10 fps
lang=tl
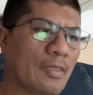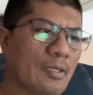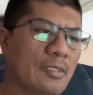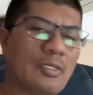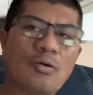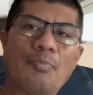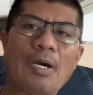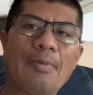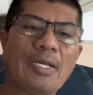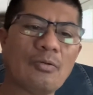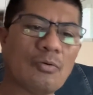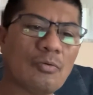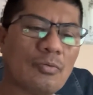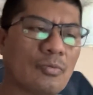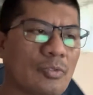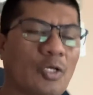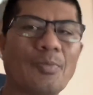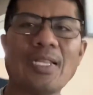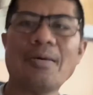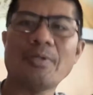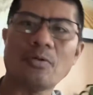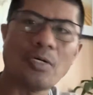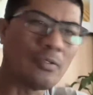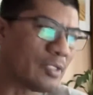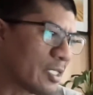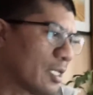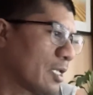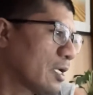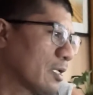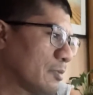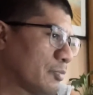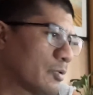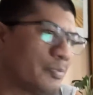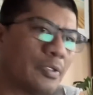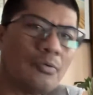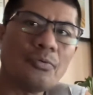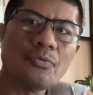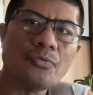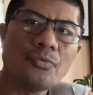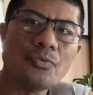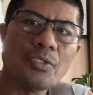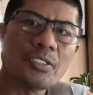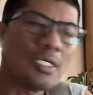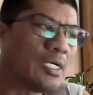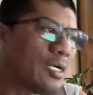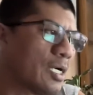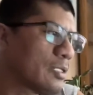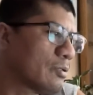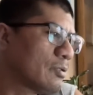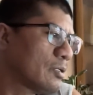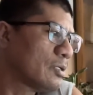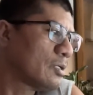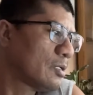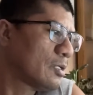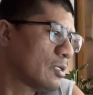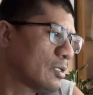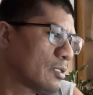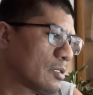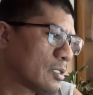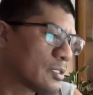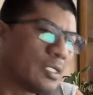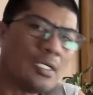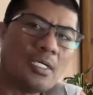hindi ko pa paano kung hindi ko malaman kung ano nangyayari. Pero pero nasa ano nasa